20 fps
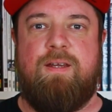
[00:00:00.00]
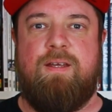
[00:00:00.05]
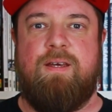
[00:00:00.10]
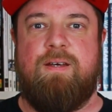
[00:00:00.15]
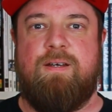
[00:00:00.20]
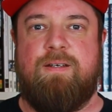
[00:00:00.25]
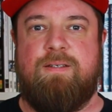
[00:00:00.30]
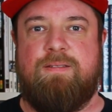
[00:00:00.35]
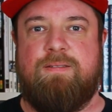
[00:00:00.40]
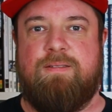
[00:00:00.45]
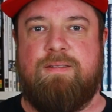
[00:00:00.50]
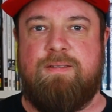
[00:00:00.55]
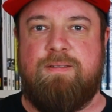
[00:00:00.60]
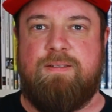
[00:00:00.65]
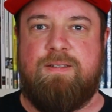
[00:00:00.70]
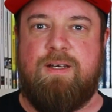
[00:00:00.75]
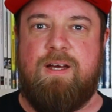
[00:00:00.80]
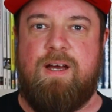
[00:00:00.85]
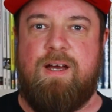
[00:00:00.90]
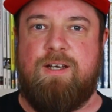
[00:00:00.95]
der
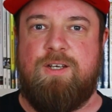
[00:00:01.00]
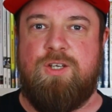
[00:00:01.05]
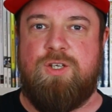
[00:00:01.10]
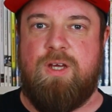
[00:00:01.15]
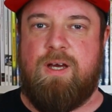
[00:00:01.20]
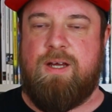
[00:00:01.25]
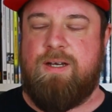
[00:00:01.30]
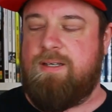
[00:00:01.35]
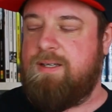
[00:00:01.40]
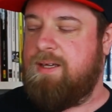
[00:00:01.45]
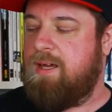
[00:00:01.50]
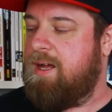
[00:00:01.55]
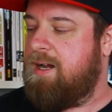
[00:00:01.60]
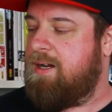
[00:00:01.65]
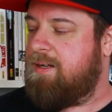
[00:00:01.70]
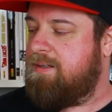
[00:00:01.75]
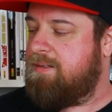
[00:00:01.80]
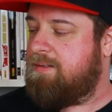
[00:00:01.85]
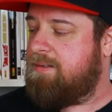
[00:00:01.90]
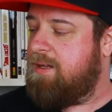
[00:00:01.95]
äh, tragische
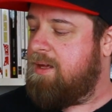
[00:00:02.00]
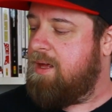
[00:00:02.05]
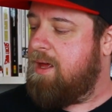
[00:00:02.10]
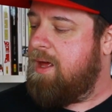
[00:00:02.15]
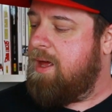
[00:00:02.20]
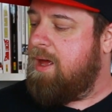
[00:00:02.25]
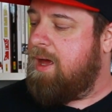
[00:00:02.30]
Antiheld ist.